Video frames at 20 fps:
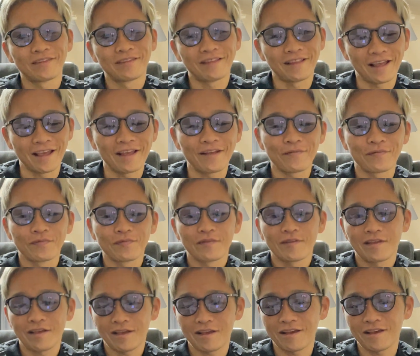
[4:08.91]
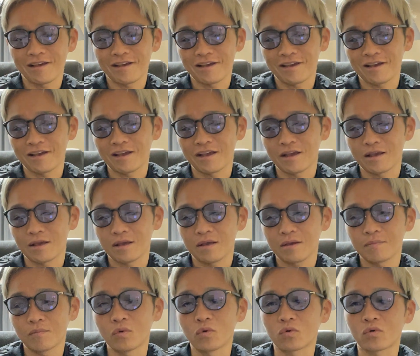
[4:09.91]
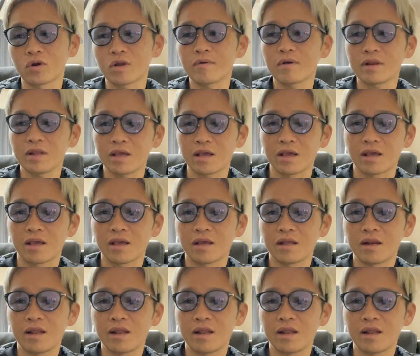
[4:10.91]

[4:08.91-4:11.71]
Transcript: ね。えー、もうこれはね、